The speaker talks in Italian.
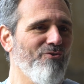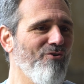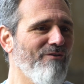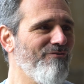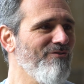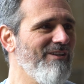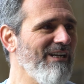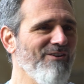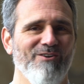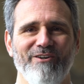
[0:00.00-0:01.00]
loro
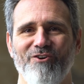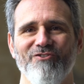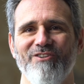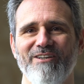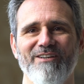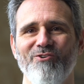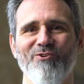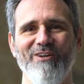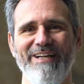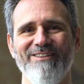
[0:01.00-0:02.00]
affronteranno la notte
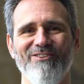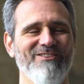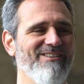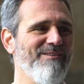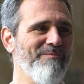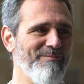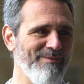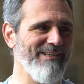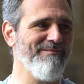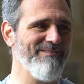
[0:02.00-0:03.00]
correndo senza
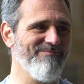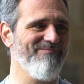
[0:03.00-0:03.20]
problemi.